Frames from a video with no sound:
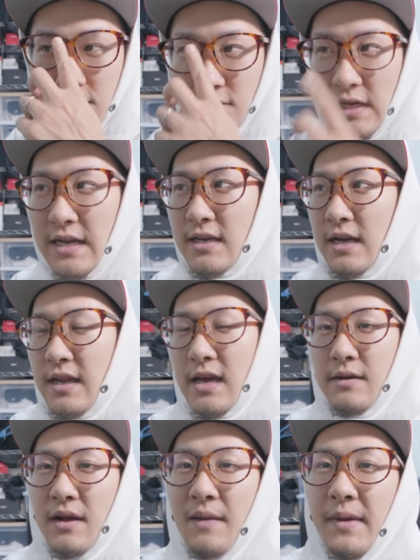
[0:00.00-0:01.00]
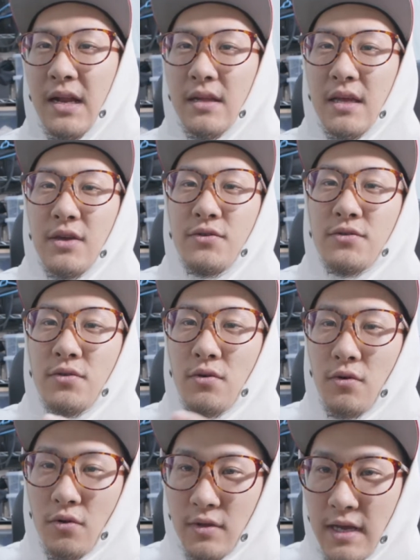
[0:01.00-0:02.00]
何かね、カメラでいうと
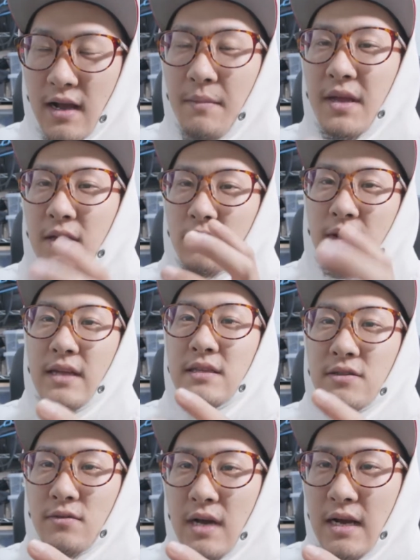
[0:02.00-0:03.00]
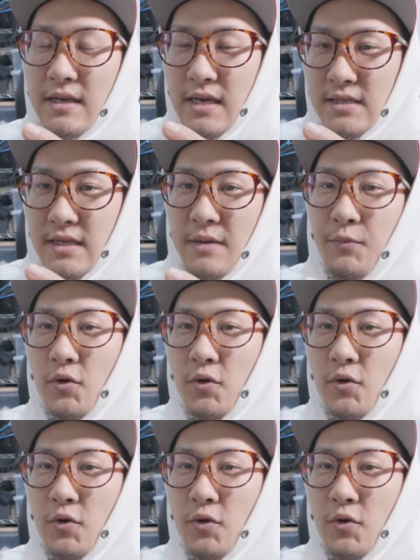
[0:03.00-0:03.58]
ころでカメラとレンズの関係性、